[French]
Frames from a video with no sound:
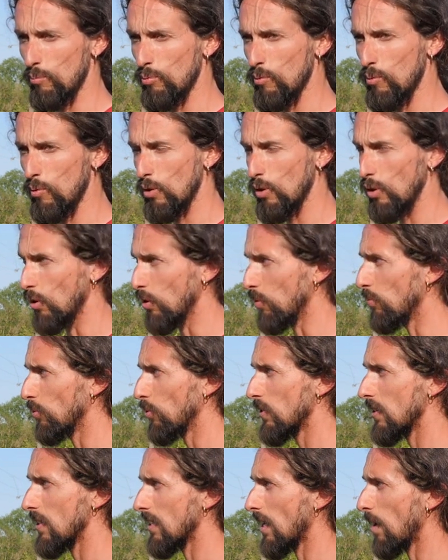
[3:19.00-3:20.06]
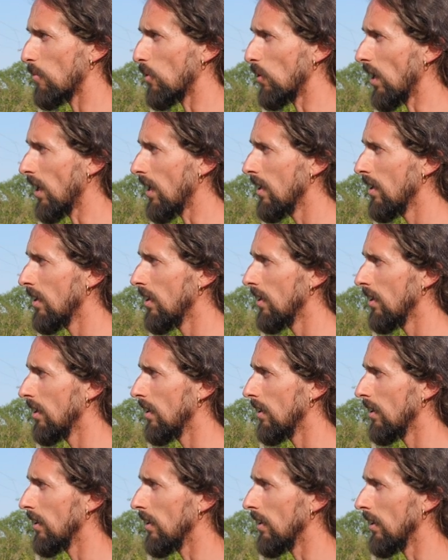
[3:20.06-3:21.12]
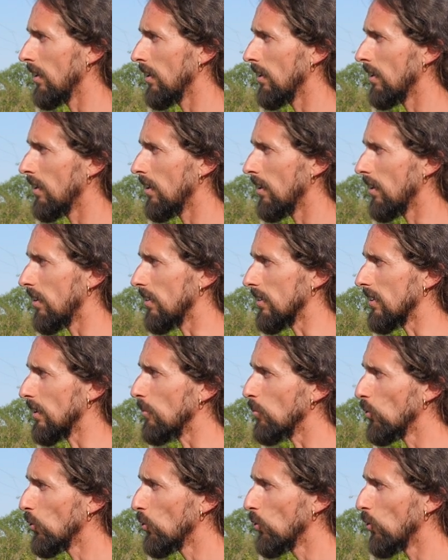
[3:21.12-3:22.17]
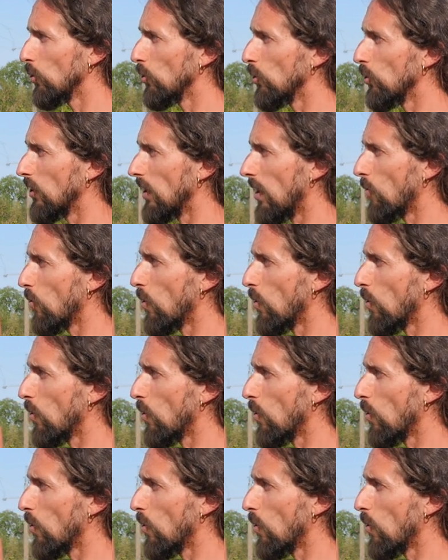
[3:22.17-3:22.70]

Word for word: euh, pour, ces arbres-là. Et c'est mieux de,